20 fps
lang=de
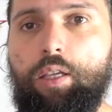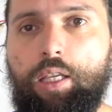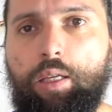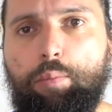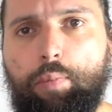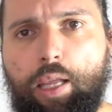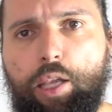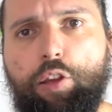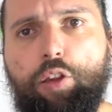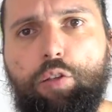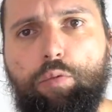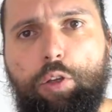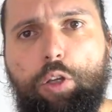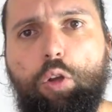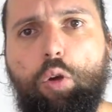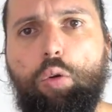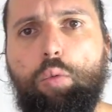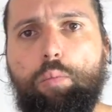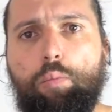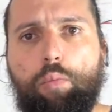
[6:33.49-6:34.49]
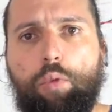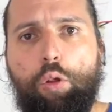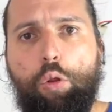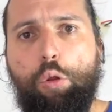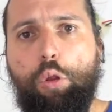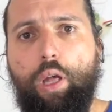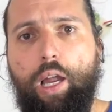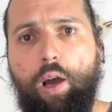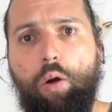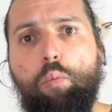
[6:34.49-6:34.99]
Im nächsten Video
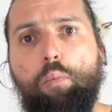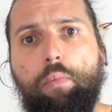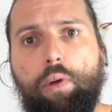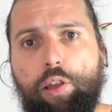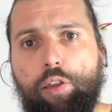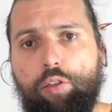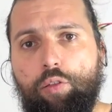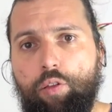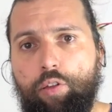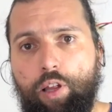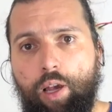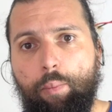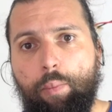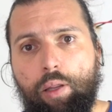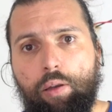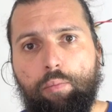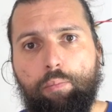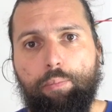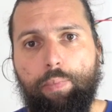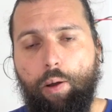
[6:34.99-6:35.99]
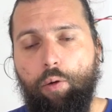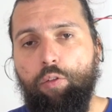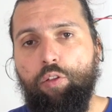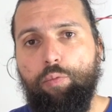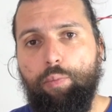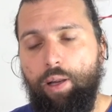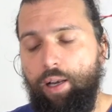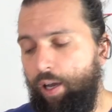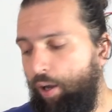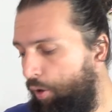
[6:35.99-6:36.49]
schrauben wir es zusammen, bauen
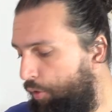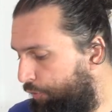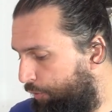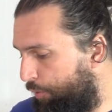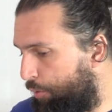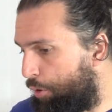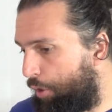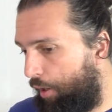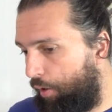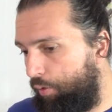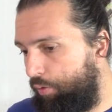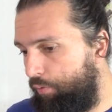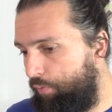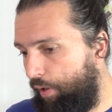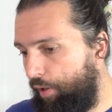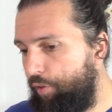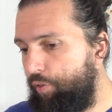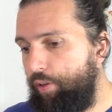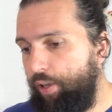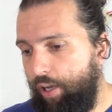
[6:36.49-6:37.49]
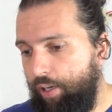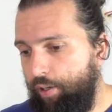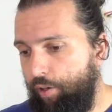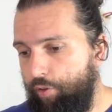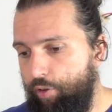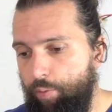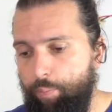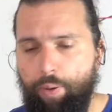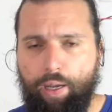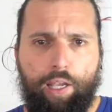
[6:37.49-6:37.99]
es mal auf und schauen, was da
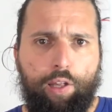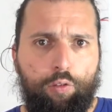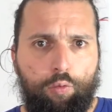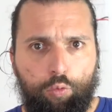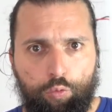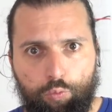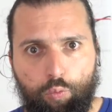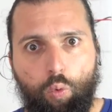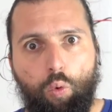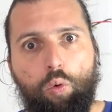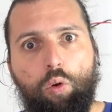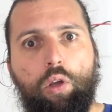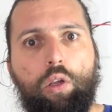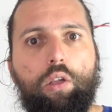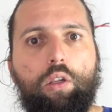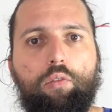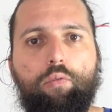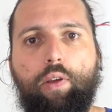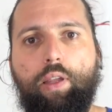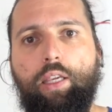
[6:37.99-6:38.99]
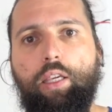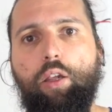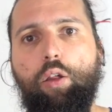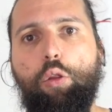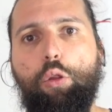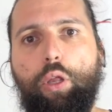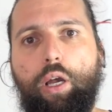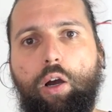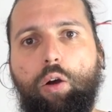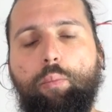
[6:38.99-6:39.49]
alles dabei ist und wo welche
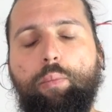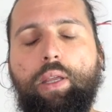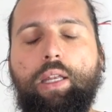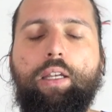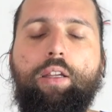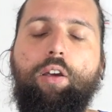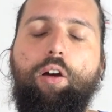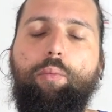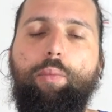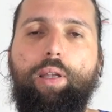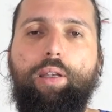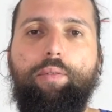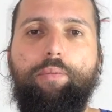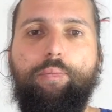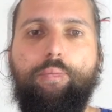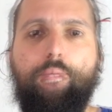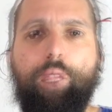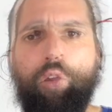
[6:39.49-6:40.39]
Schrauben hinkommen.